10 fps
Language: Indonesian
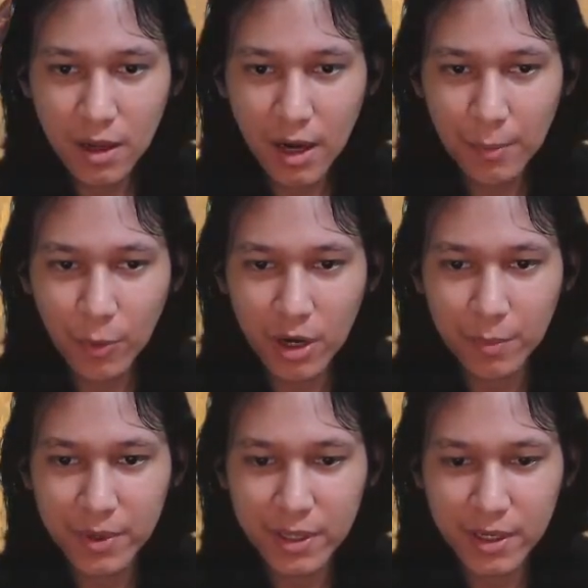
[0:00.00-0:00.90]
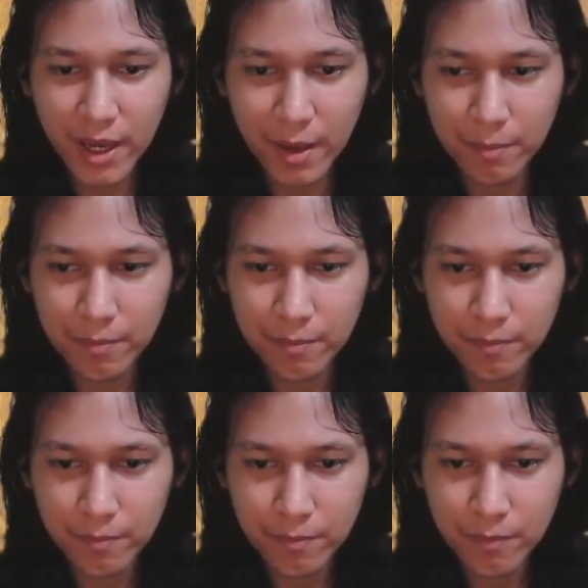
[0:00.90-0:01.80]
Laporan pergi ke camp.
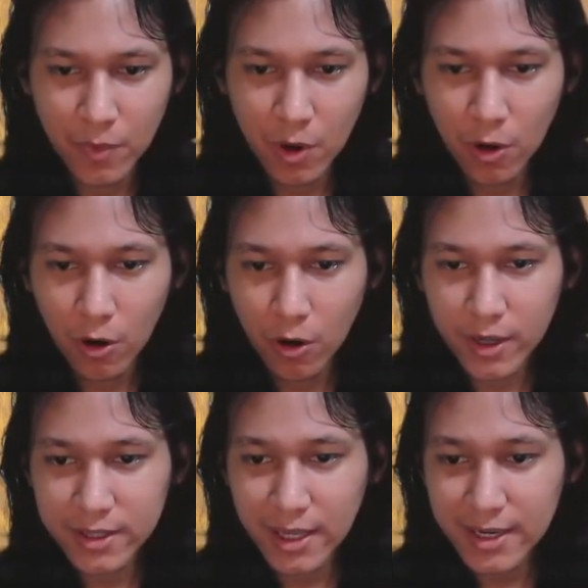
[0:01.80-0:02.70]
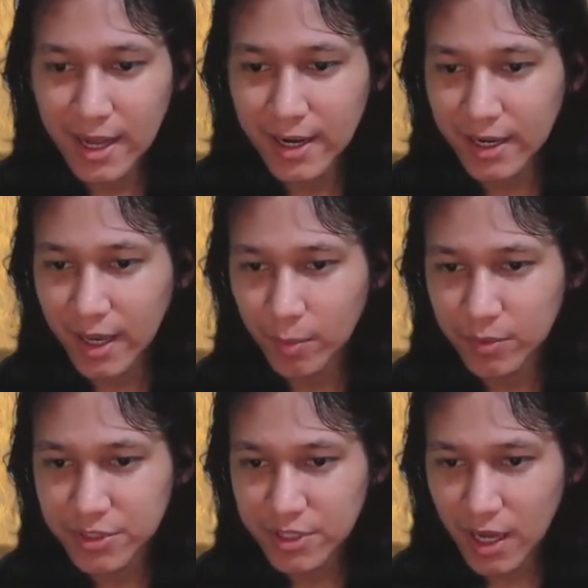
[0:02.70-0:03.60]
Oh, kita ini ada camp.
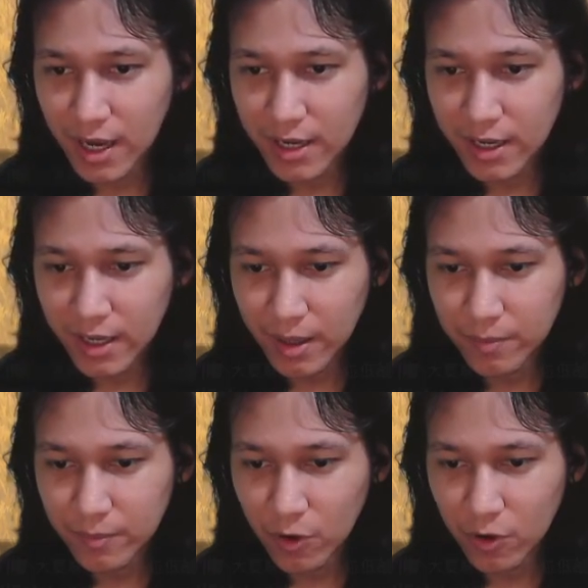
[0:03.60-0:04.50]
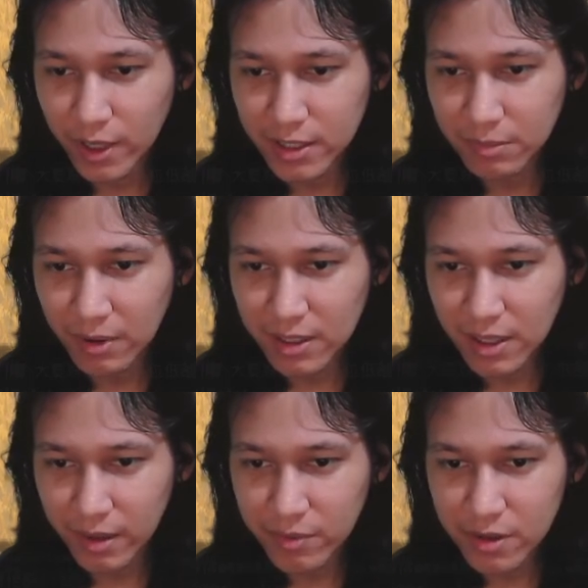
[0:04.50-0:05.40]
Di sini ada camp. Oke, kita baru
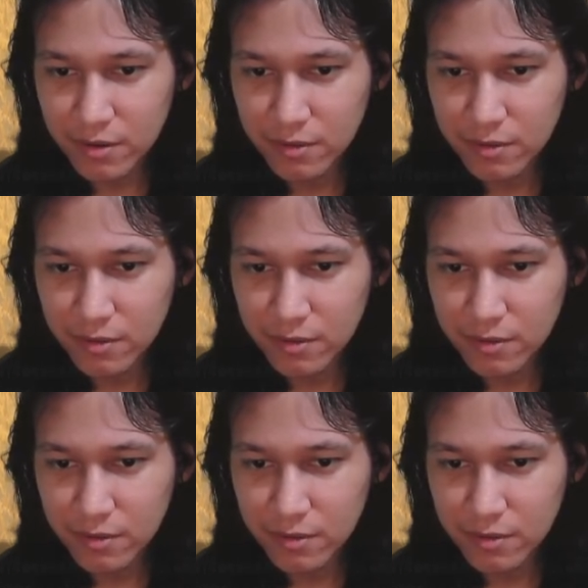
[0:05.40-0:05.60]
claim ya.